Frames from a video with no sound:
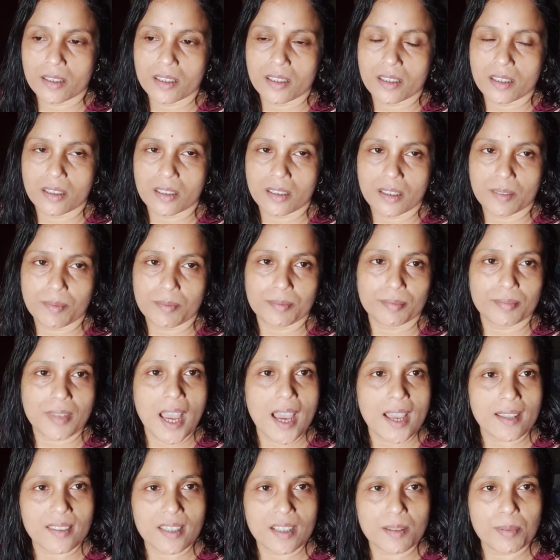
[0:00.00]
ইয়ে
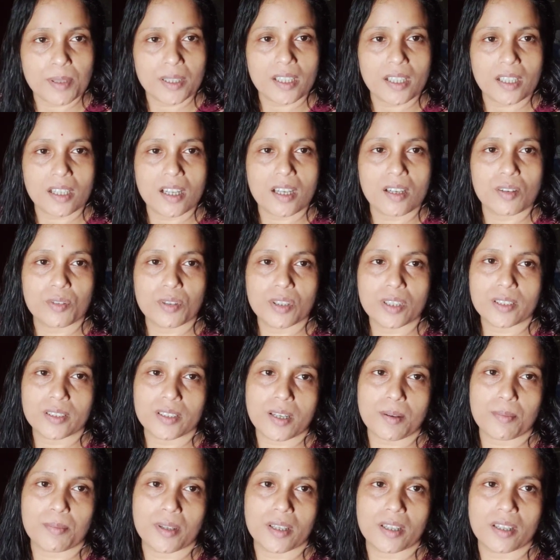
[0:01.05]
হাতের ব্যথাটা
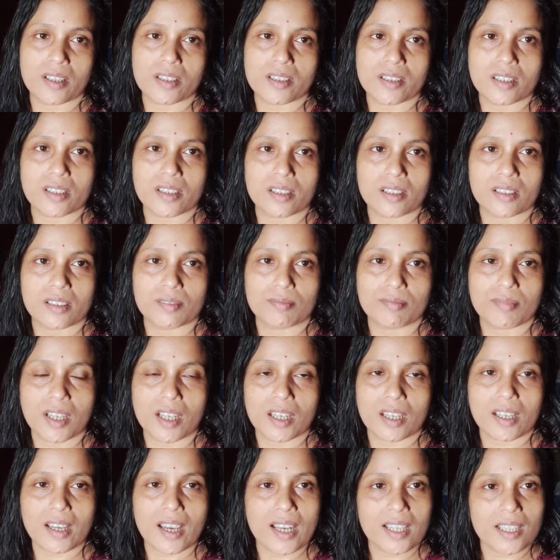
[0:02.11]
অনেকটা বেড়েছে
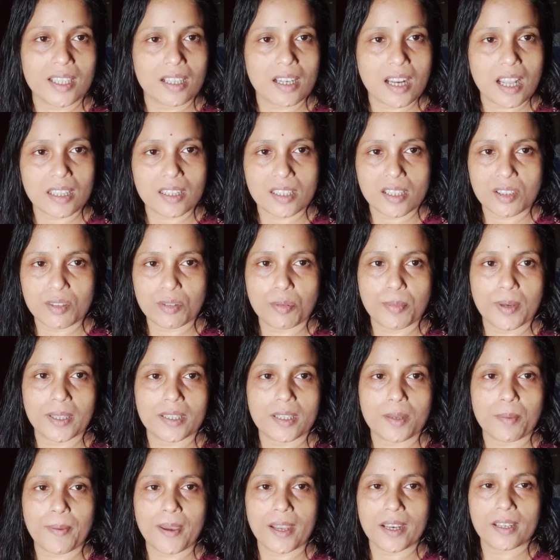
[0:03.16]
মানে কালকে রাত্রেও
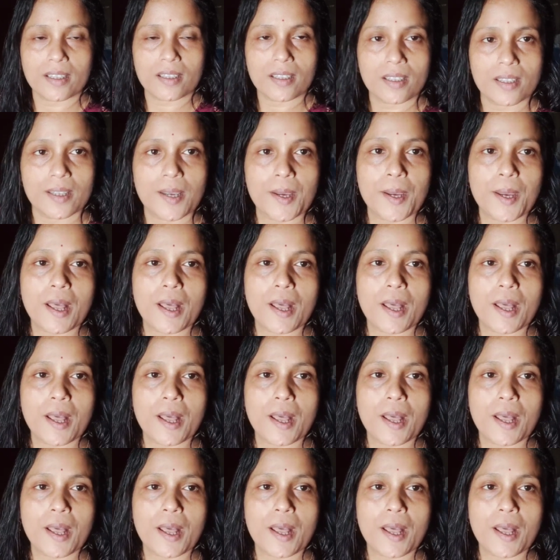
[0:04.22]
ঘুমাতে পারেনি